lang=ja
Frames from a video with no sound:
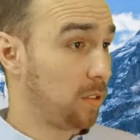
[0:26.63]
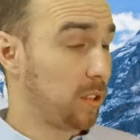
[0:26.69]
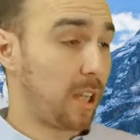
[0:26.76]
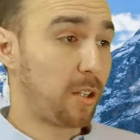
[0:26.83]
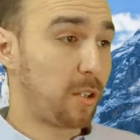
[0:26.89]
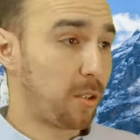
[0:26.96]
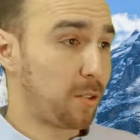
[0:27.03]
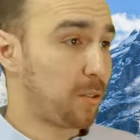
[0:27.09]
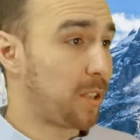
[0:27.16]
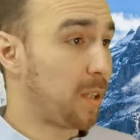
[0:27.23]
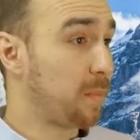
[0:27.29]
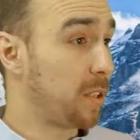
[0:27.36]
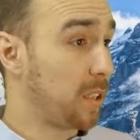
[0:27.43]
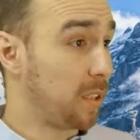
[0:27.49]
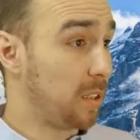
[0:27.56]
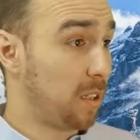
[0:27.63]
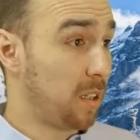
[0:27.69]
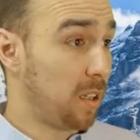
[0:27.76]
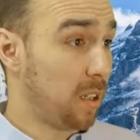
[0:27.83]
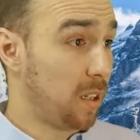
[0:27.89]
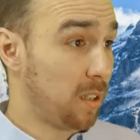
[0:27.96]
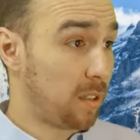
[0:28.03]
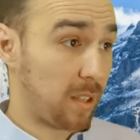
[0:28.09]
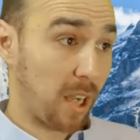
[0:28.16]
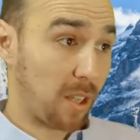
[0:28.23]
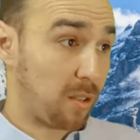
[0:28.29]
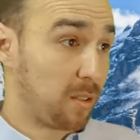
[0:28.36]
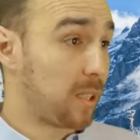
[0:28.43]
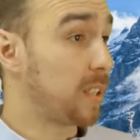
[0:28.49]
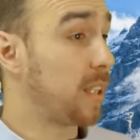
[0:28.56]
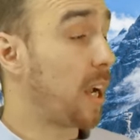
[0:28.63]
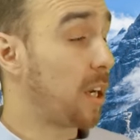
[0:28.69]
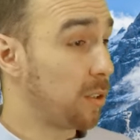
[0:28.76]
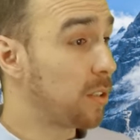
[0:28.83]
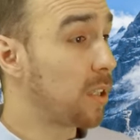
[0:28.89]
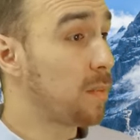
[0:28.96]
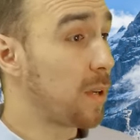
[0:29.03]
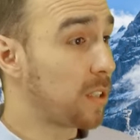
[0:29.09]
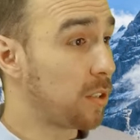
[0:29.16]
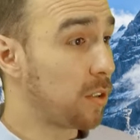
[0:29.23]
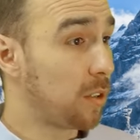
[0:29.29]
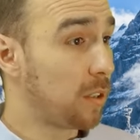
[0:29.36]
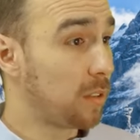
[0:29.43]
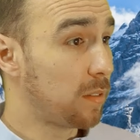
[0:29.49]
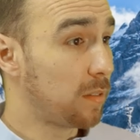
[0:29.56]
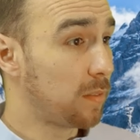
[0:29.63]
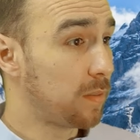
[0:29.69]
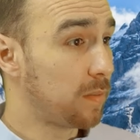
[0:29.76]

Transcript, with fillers: 健康のためにたくさん歩いてますよ。